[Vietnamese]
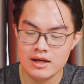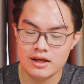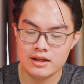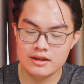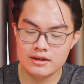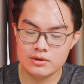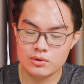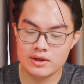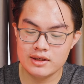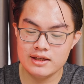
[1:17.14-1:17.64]

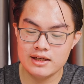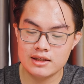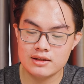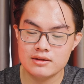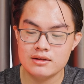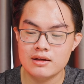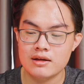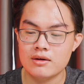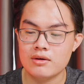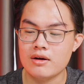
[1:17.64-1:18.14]
Nhưng tuy nhiên
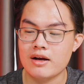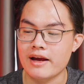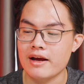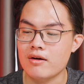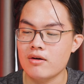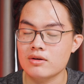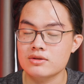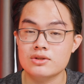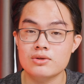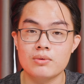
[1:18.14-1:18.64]
cái
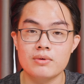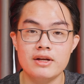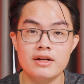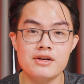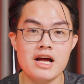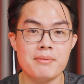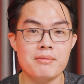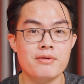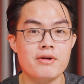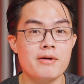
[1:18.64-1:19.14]
con Sony
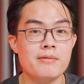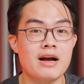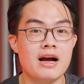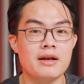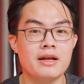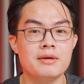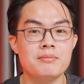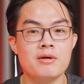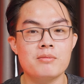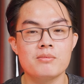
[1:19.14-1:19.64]
WF
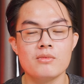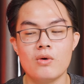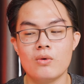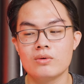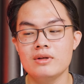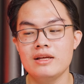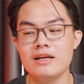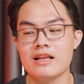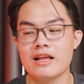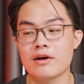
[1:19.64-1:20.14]
1000 X Mark
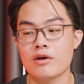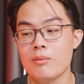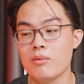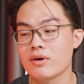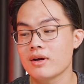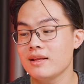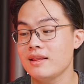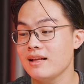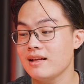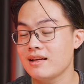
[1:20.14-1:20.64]
4 thì lại có
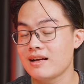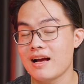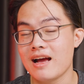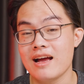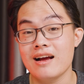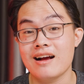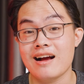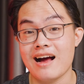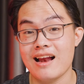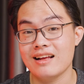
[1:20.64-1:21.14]
một cái thiết
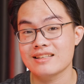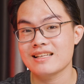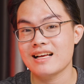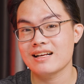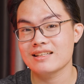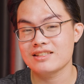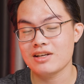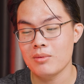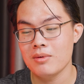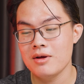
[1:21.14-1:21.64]
kế khá là
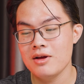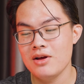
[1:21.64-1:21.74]
sang trọng.